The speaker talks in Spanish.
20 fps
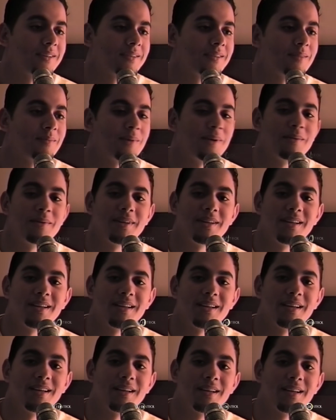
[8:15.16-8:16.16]

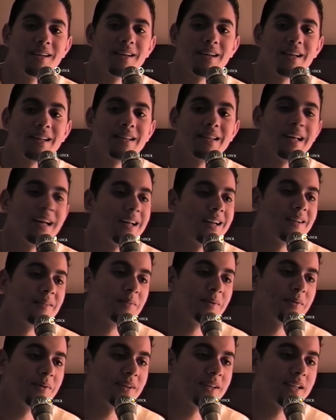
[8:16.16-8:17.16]
simplemente cantar es
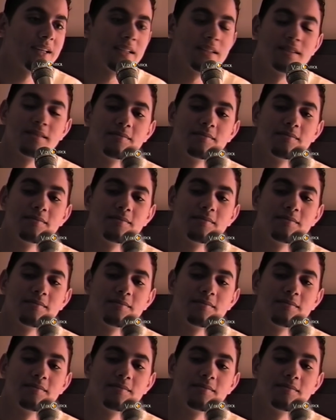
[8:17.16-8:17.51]
mi vida. Y